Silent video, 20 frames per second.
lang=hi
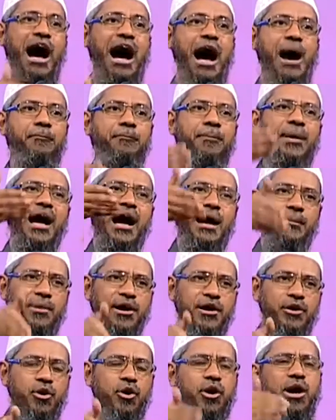आप पे
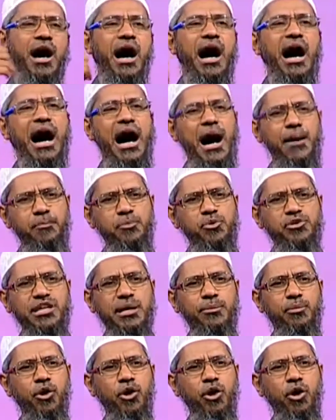अमन हो आप मुझे
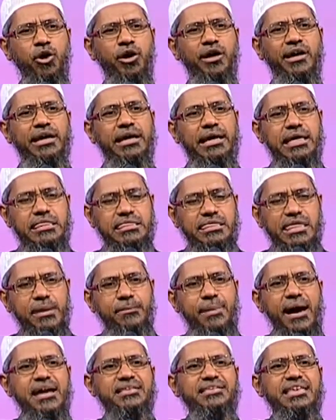बोलो इससे
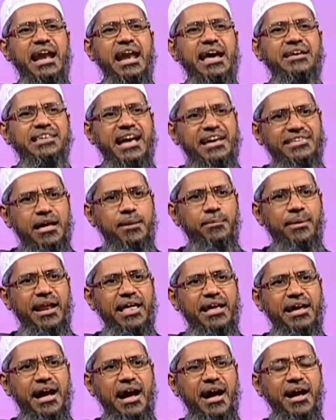भाईचारा ज़्यादा
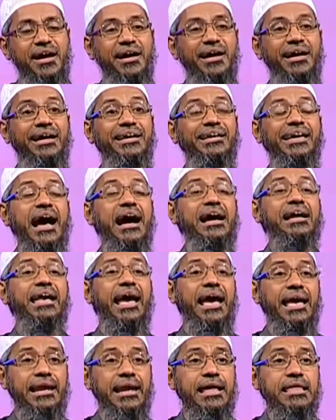बढ़ेगा या
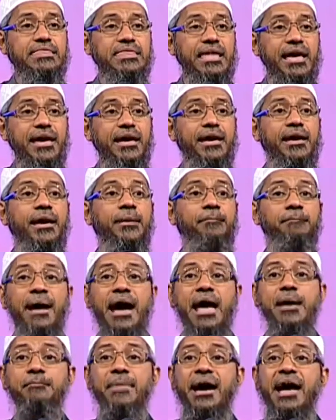कहने से
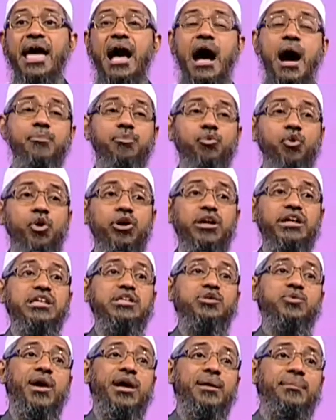भाई मैं आपको
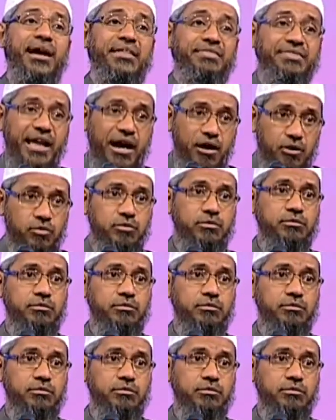ईश्वर मानता हूं